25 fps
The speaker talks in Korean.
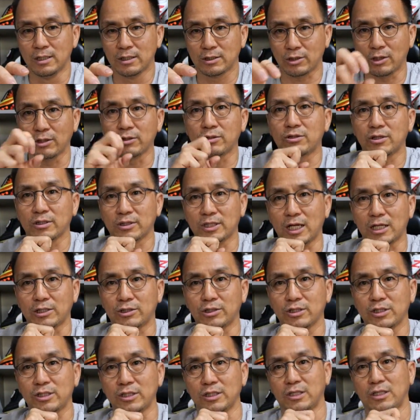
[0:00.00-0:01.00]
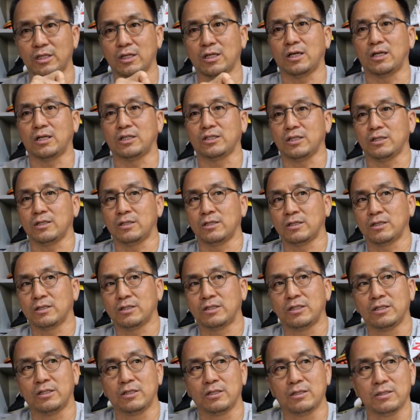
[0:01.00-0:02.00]
선뜻 사서 신기가 어,
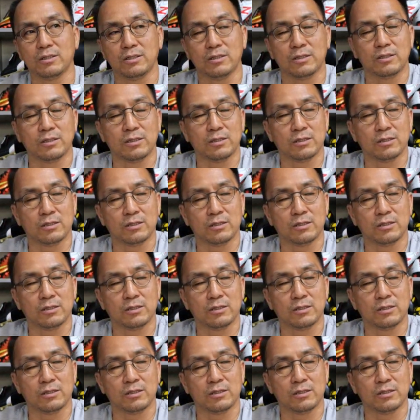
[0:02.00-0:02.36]
신,